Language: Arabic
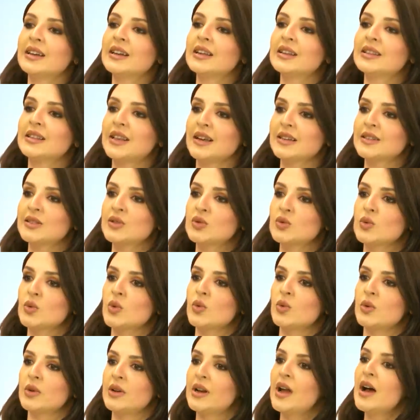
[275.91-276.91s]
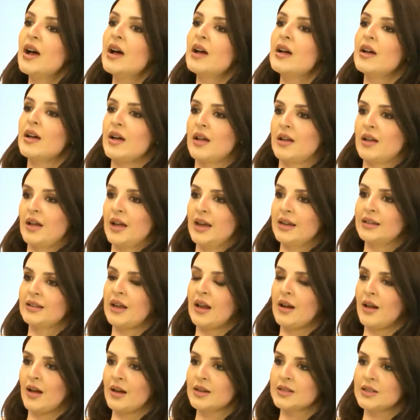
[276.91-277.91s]
اريتاسيون
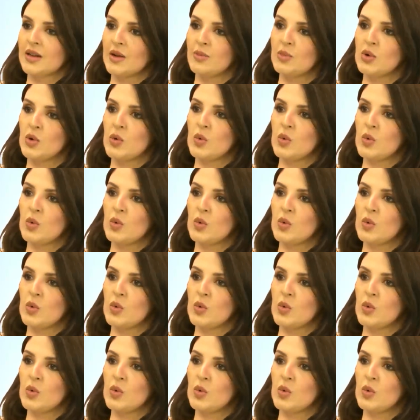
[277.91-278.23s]
لهيدا العصب